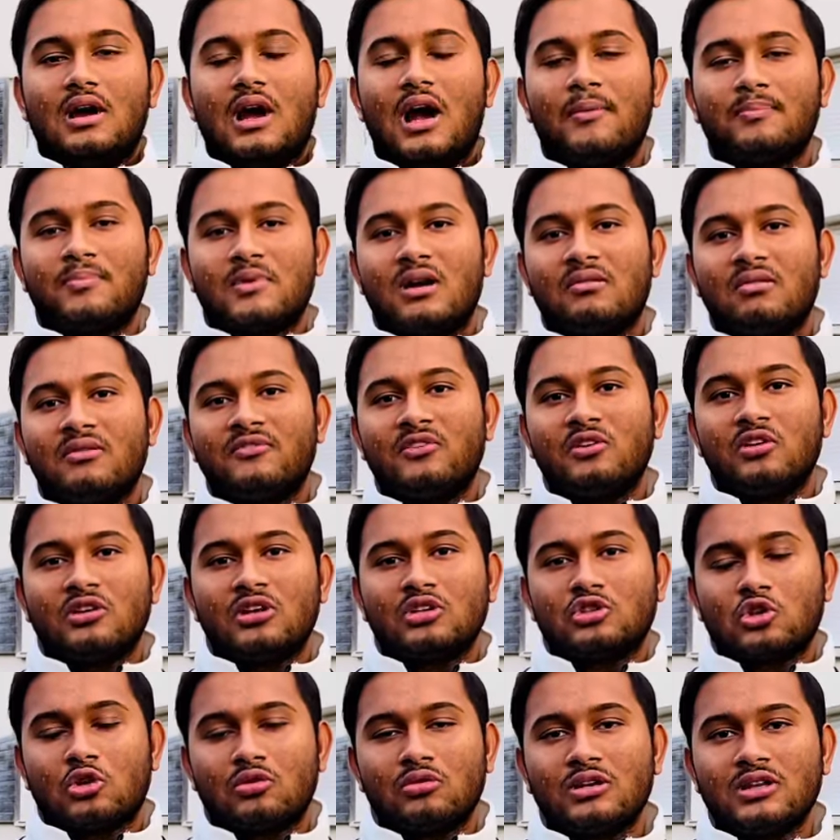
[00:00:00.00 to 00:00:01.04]
আপনারা আমার ভিডিওটা
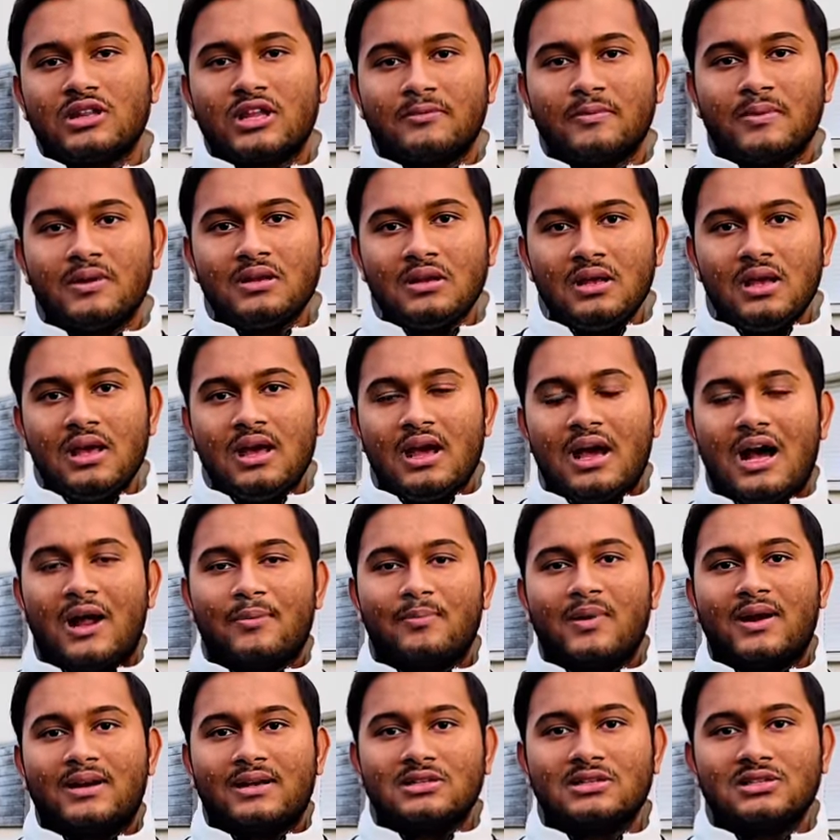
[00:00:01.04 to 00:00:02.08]
যখনই দেখবেন
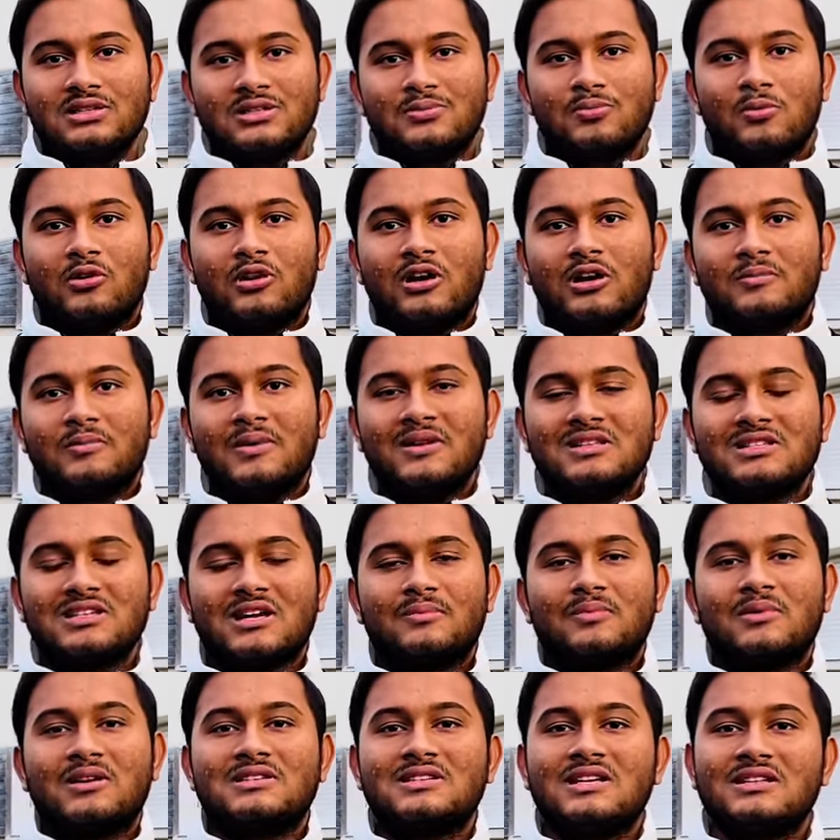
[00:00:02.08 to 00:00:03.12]
আপনারা একটা জিনিস মনে রাখবেন যে
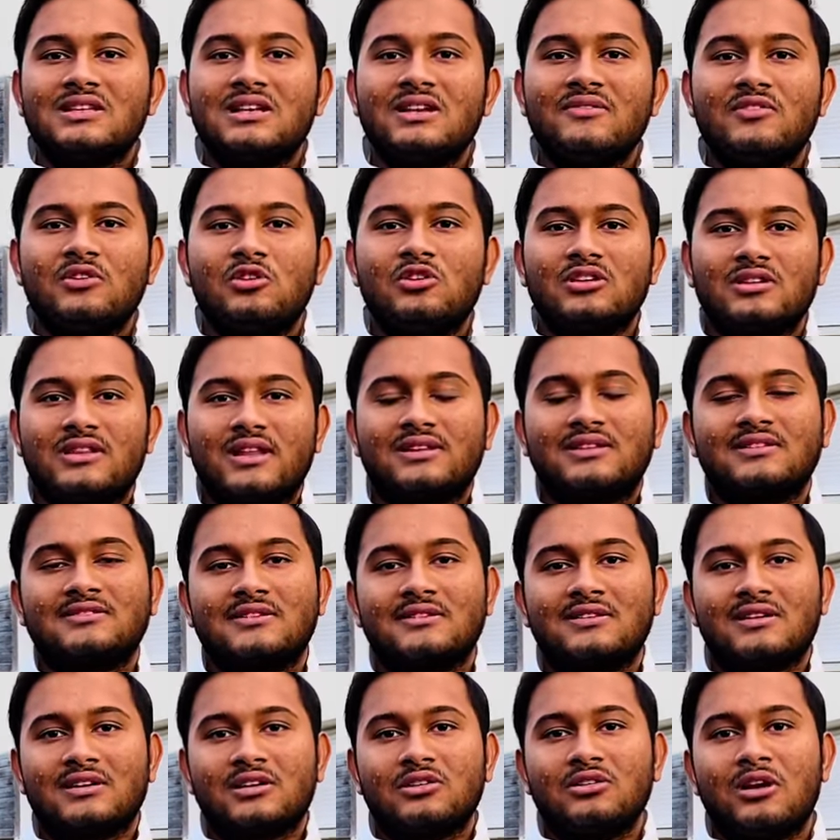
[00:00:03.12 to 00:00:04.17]
আপনারা যেদিন ভিডিওটা দেখতেছেন
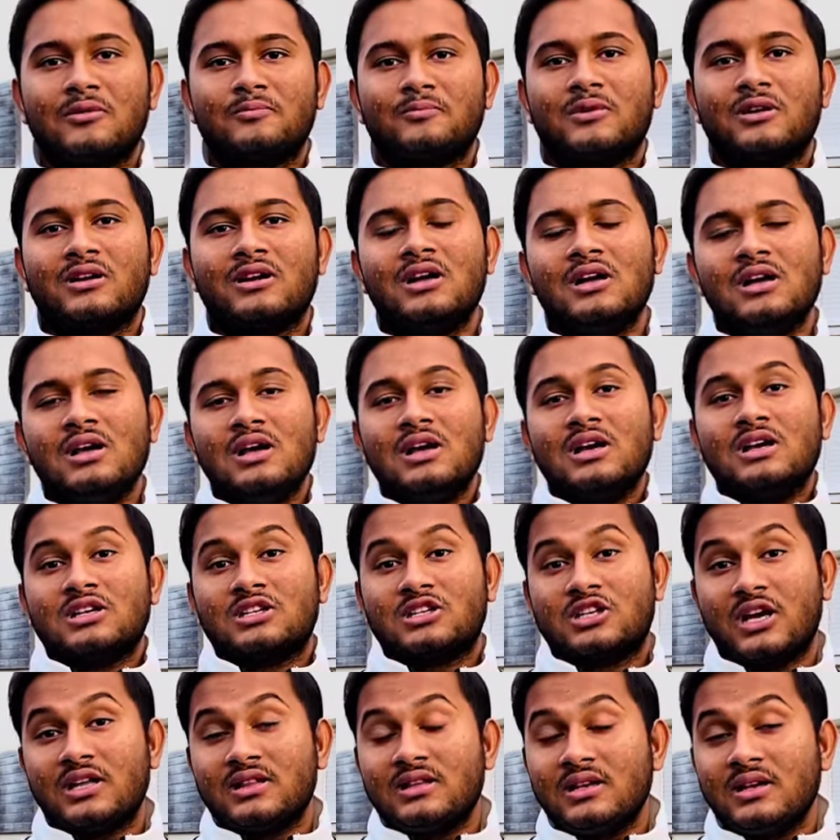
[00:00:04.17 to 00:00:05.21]
না কেন আপনারা
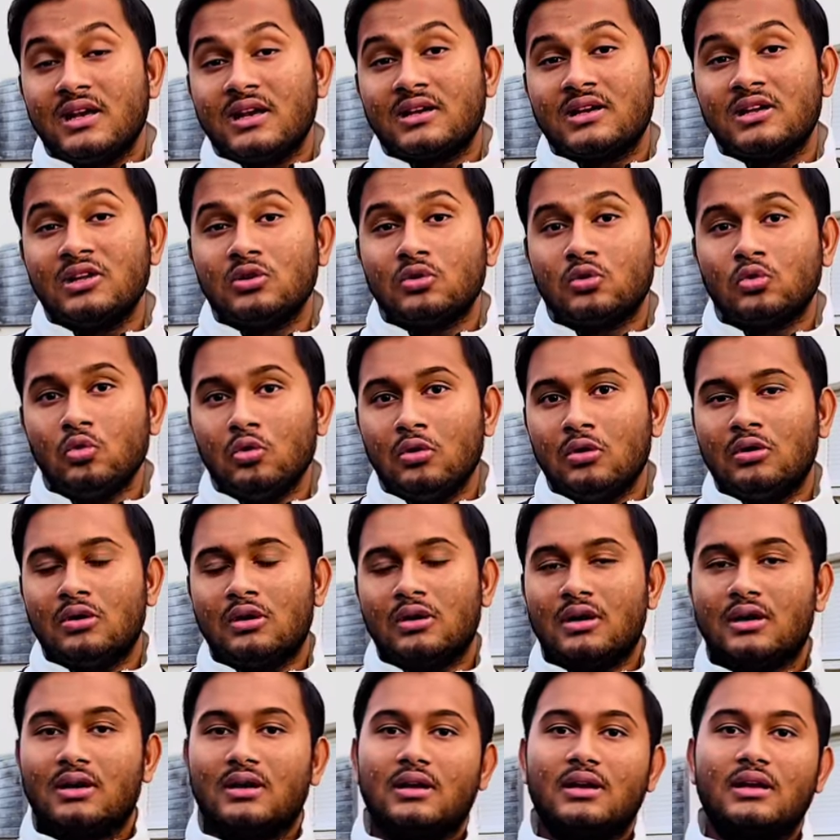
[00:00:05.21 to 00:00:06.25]
সেদিনের কিন্তু
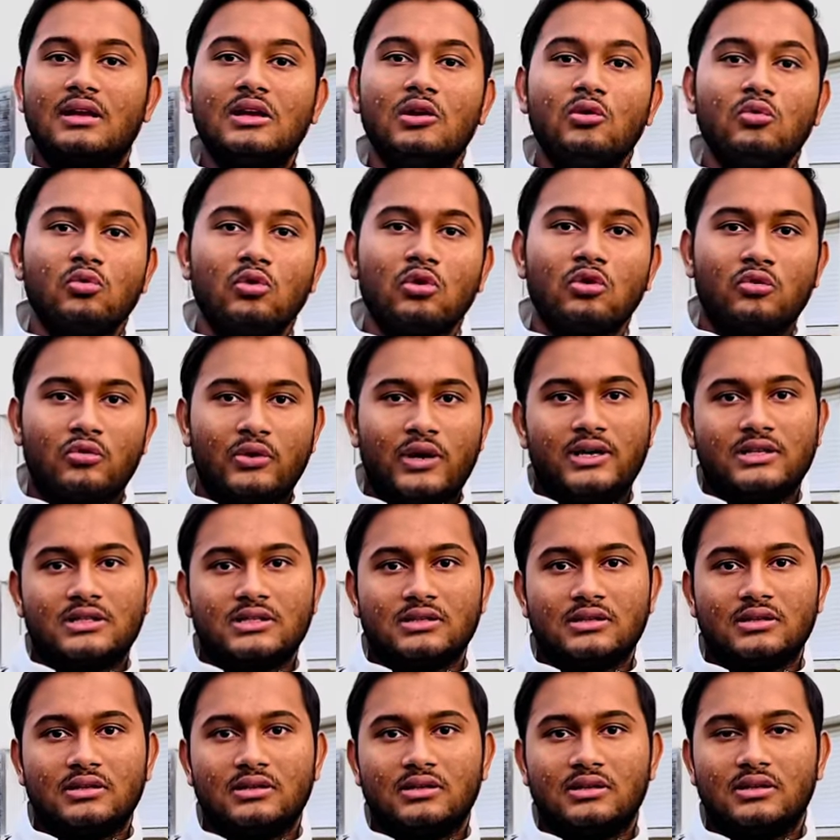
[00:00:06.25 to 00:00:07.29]
ইউরোর রেট
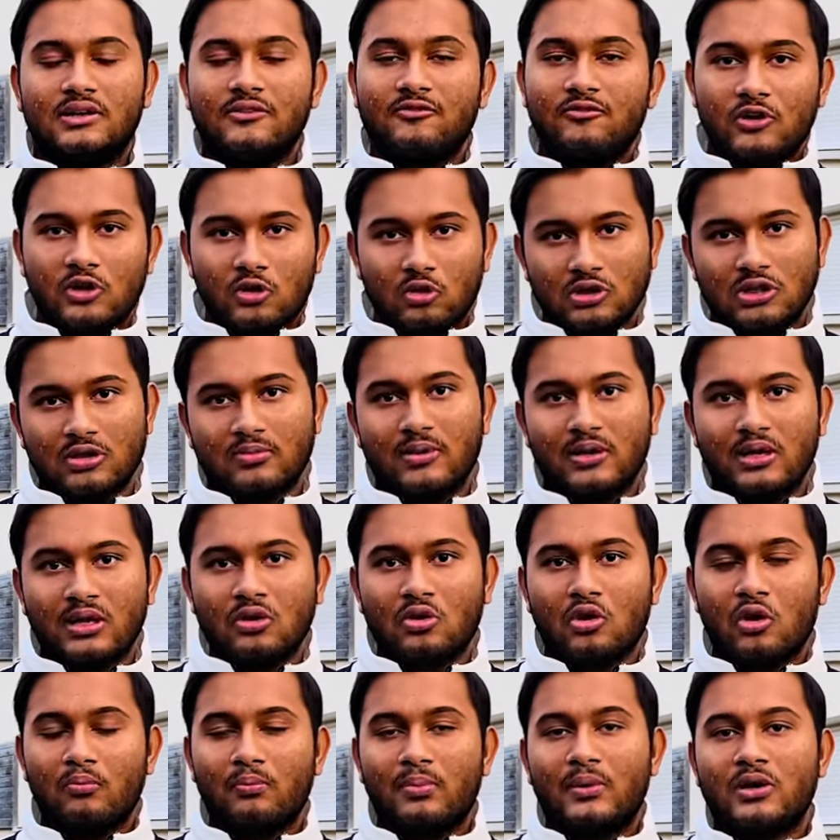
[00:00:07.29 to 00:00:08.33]
ডিফারেন্ট হইতে পারে
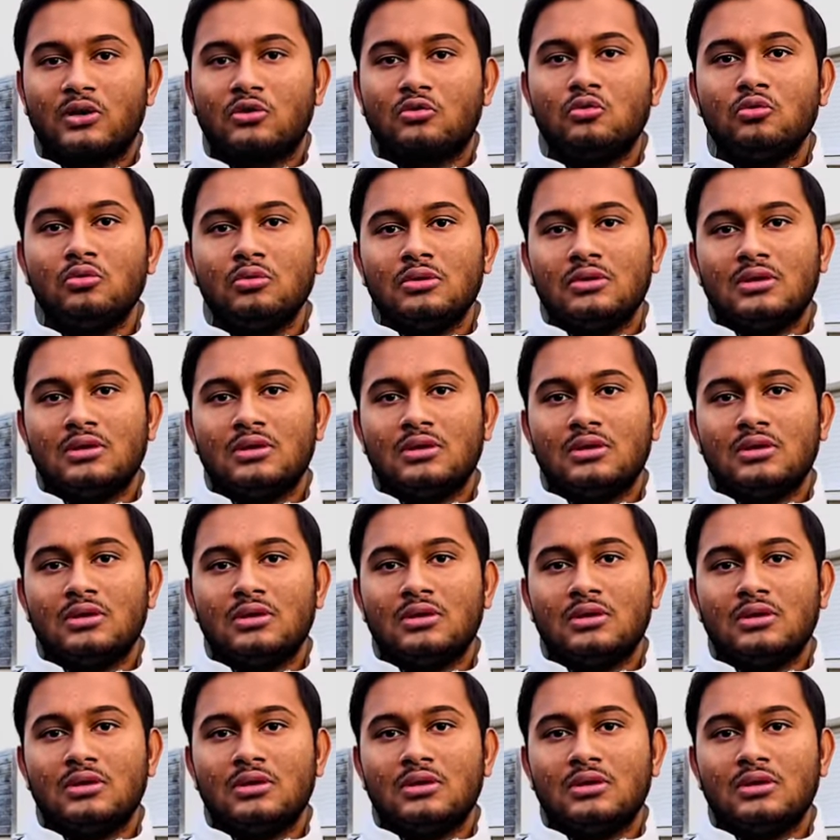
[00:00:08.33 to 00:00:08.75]
কম্পেয়ার টু